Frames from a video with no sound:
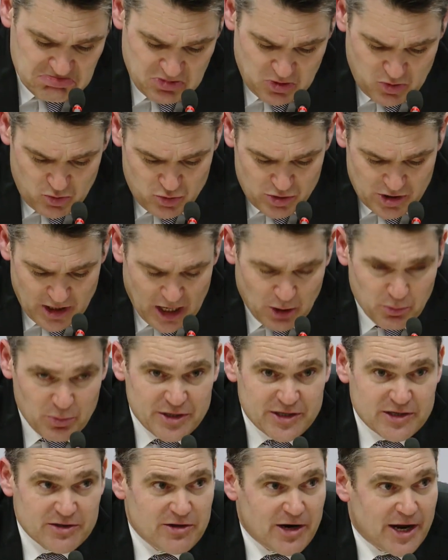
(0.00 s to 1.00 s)

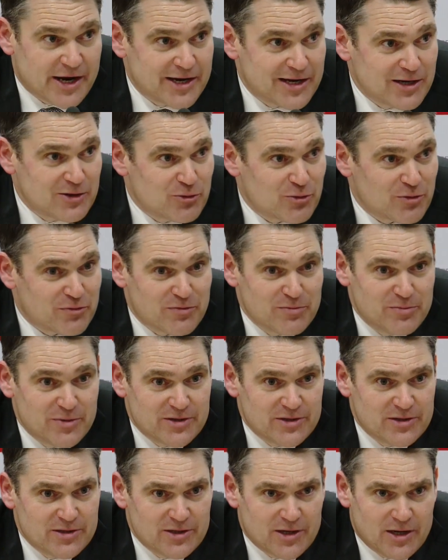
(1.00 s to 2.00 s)
unglaubliche Dreier getroffen
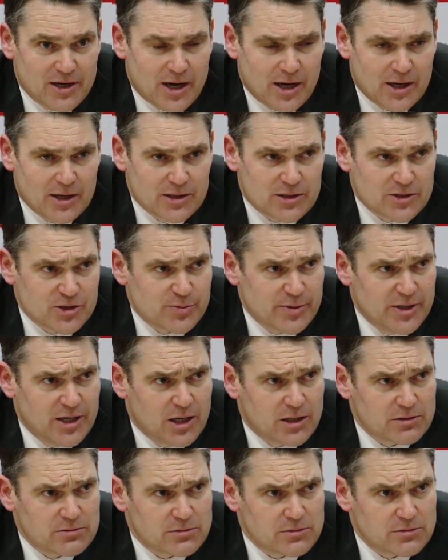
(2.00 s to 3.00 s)
mit dieser langen
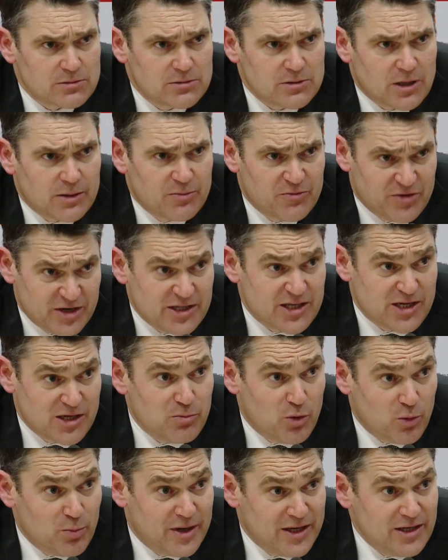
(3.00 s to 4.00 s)
Spieler, In
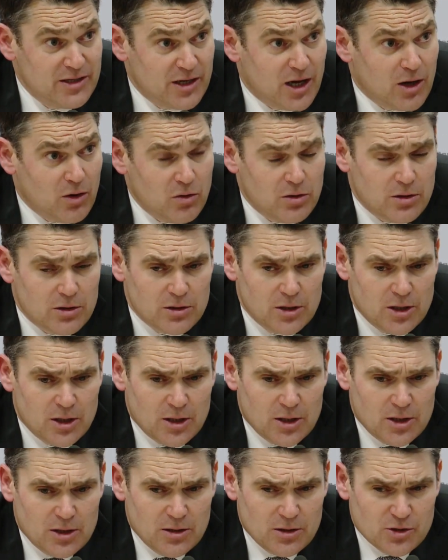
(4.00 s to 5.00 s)
wichtigen Momenten auch.
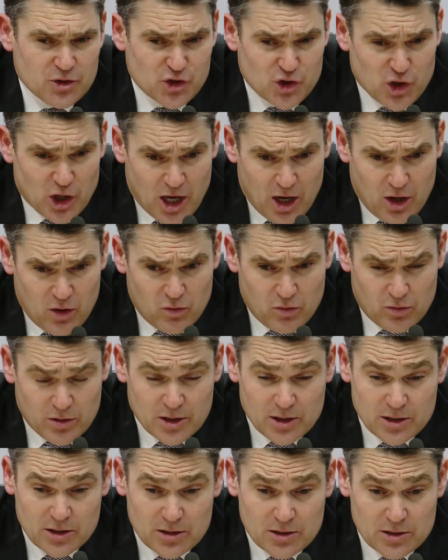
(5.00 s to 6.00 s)
Schlau,
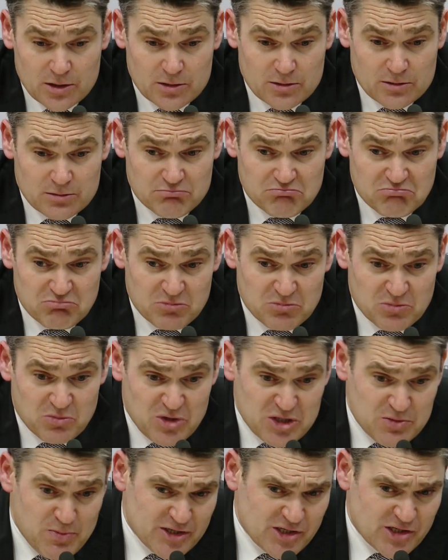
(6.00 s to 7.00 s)
äh,
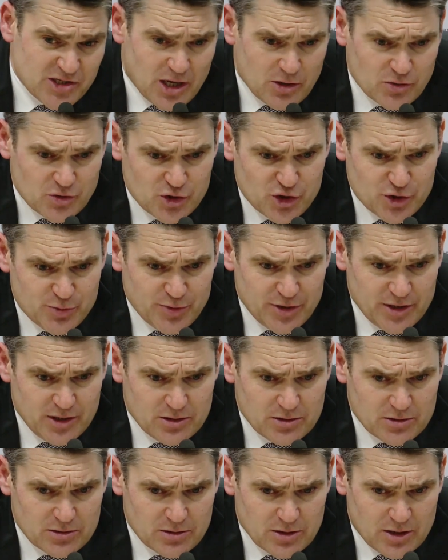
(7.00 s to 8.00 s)
Mismatches
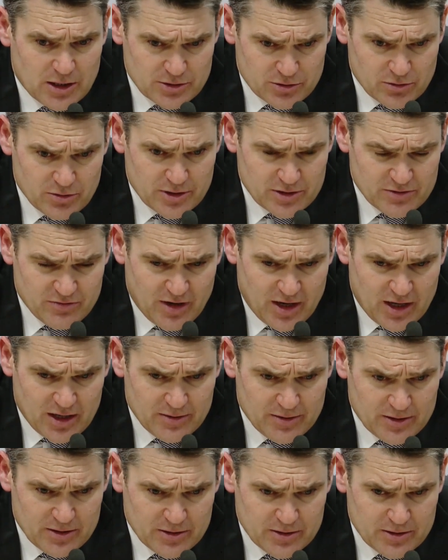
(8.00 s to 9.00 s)
ausgespielt, also es
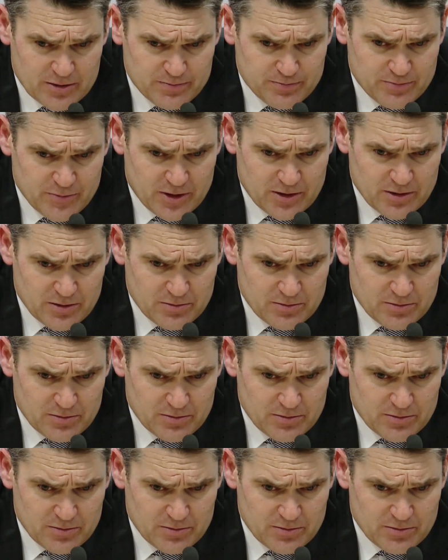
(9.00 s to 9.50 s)
war ähm,